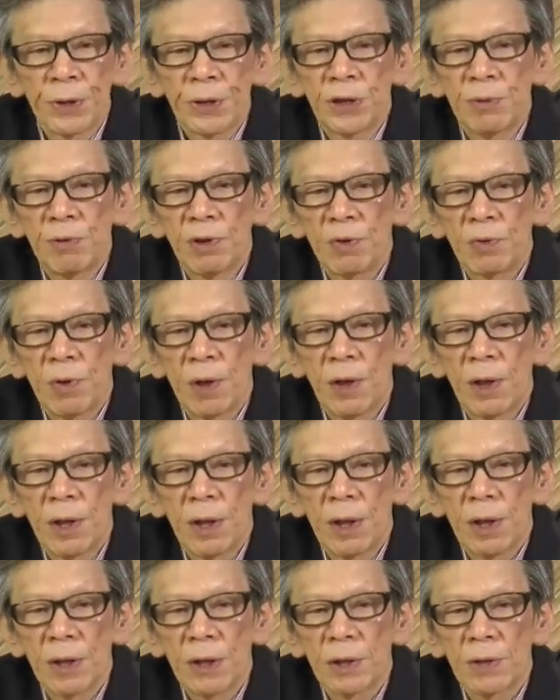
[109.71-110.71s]
自民党
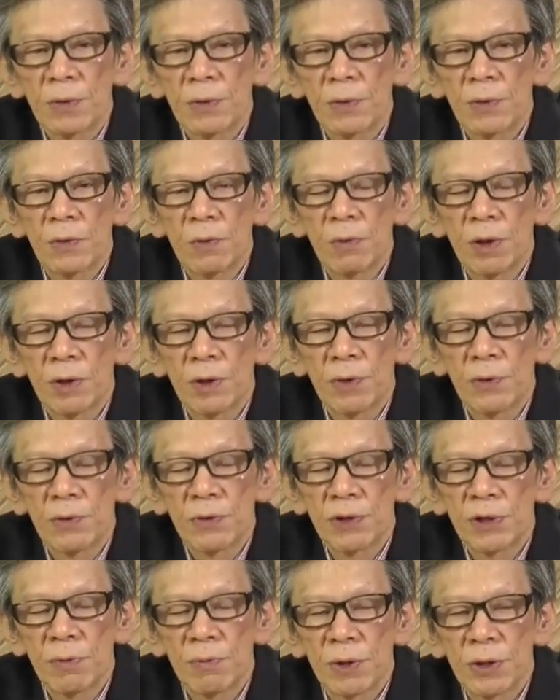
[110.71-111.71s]
がと公明党
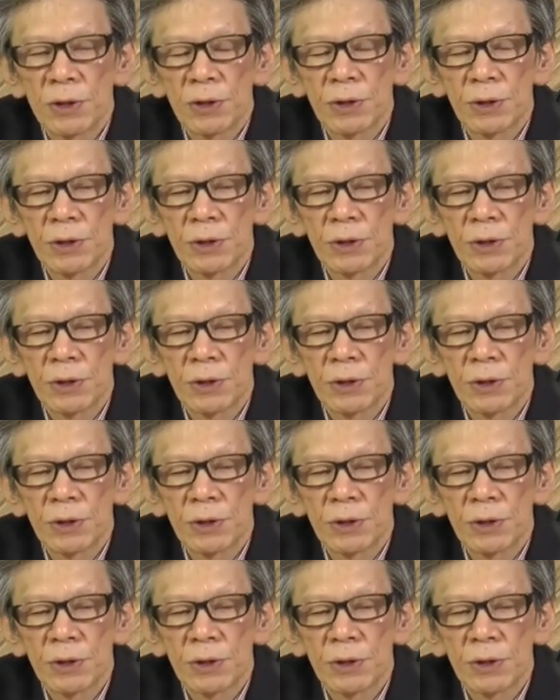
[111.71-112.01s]
を推してます、